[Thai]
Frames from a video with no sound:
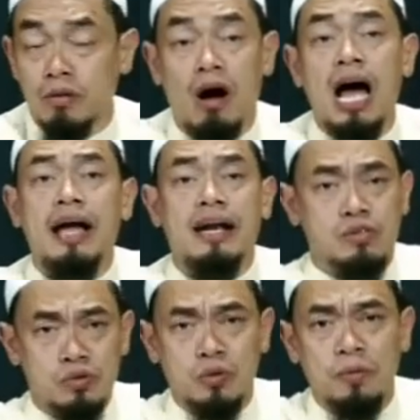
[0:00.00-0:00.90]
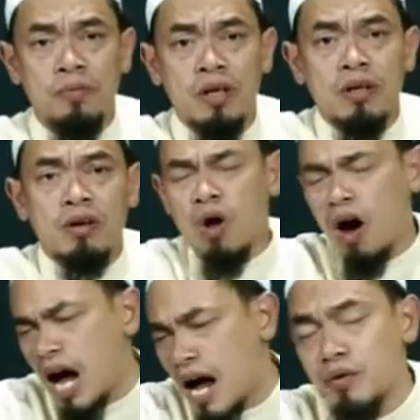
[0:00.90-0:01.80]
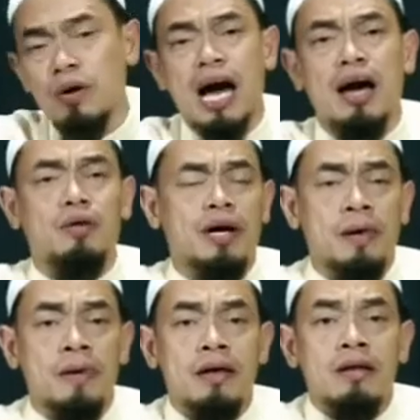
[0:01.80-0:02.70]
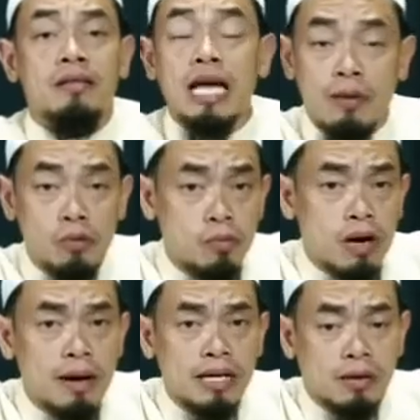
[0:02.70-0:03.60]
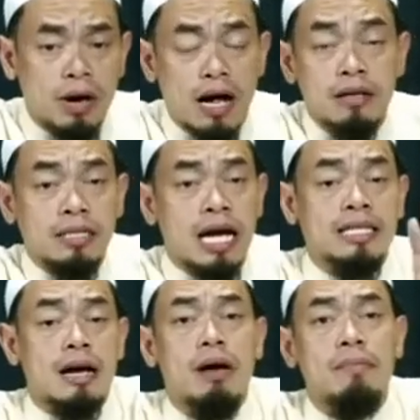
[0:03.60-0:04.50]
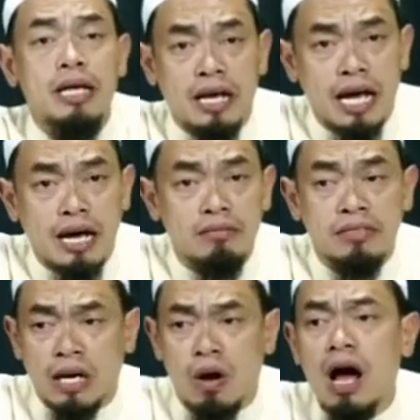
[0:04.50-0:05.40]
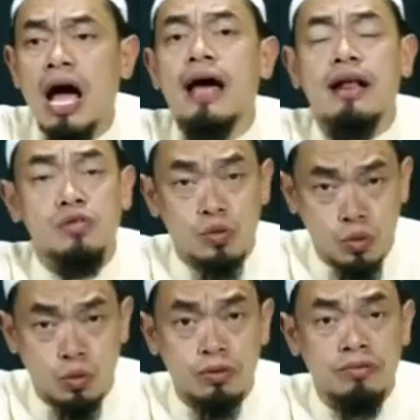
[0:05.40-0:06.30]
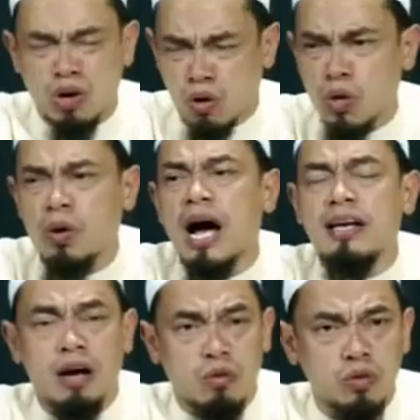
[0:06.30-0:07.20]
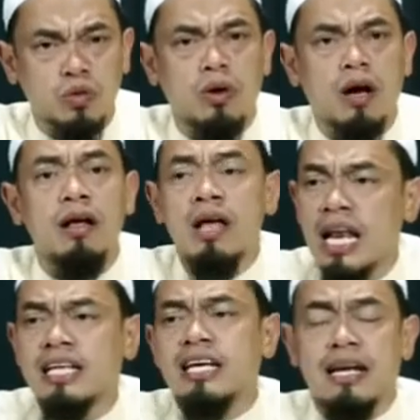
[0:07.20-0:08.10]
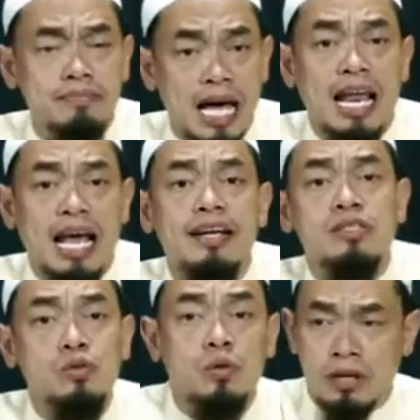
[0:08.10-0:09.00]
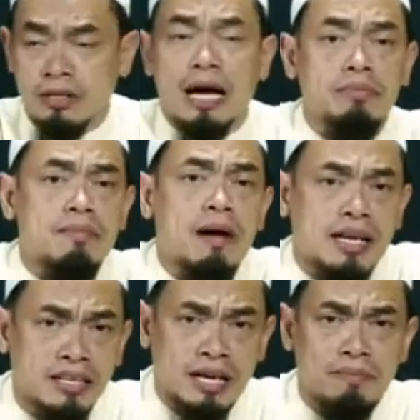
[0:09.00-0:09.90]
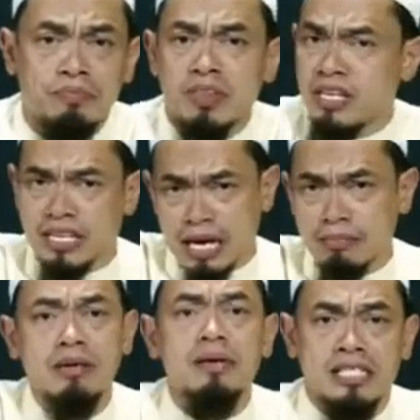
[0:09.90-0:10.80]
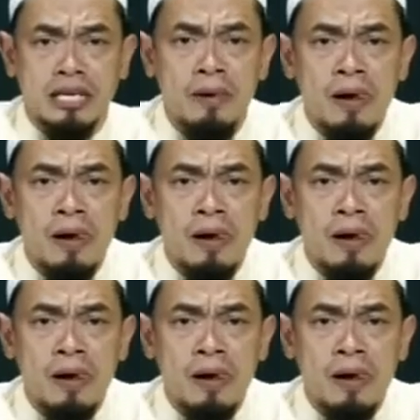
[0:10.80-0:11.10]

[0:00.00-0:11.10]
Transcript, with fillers: ร้องไห้ในสุญูดร้องไห้ดุอาด้วยแต่อบูอุมามะห์ตอบว่าถ้าทำแบบนี้เนี่ยนะจะร้องไห้ในสุญูดจะขอดุอาอย่างกุชัวและจะน้ำตาไหลในสุญูดทำที่บ้านเถอะครับอย่าทำที่มัสยิด